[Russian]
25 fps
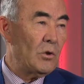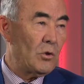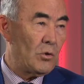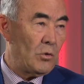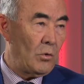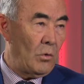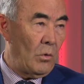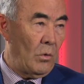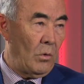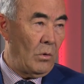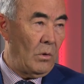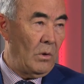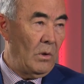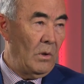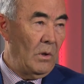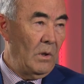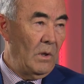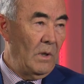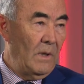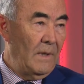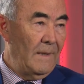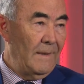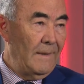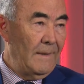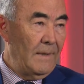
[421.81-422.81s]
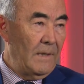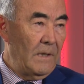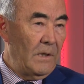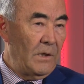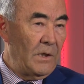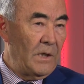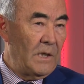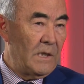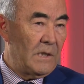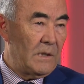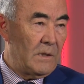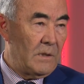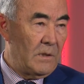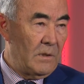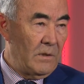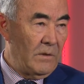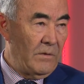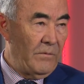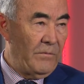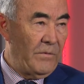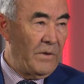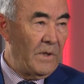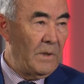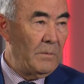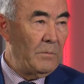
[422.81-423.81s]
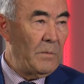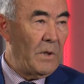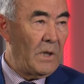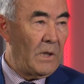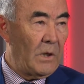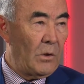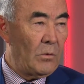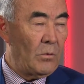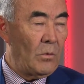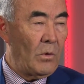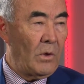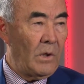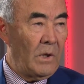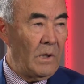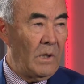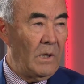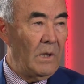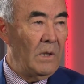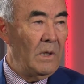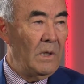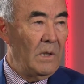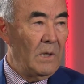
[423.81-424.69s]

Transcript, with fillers: срок. Есть фирмы, которые